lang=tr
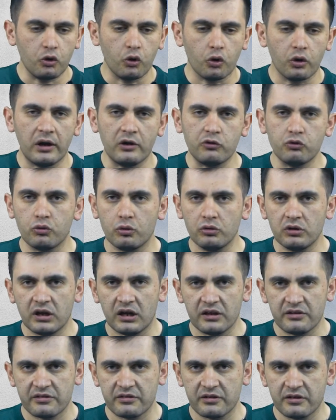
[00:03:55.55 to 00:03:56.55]
korelasyon
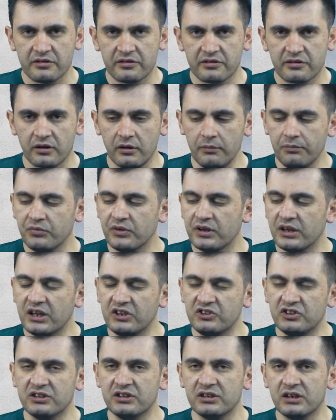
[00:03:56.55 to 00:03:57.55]
katsayısı
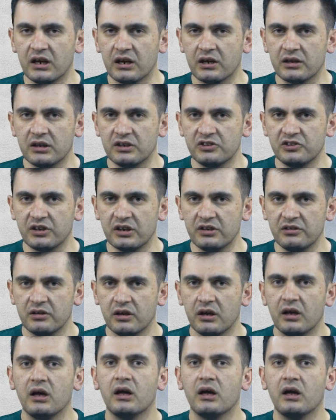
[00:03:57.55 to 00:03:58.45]
eşittir arkadaşlar